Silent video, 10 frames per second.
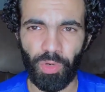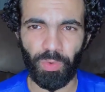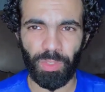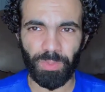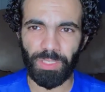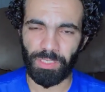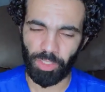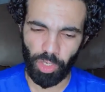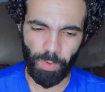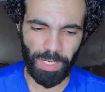ويوصل
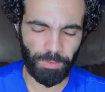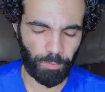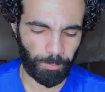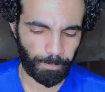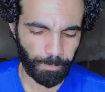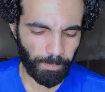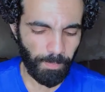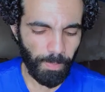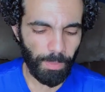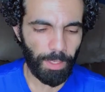للي هو عايزه
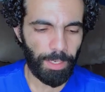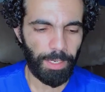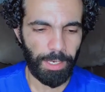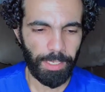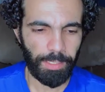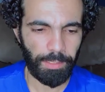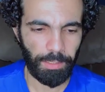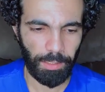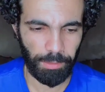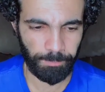
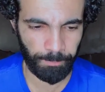لكن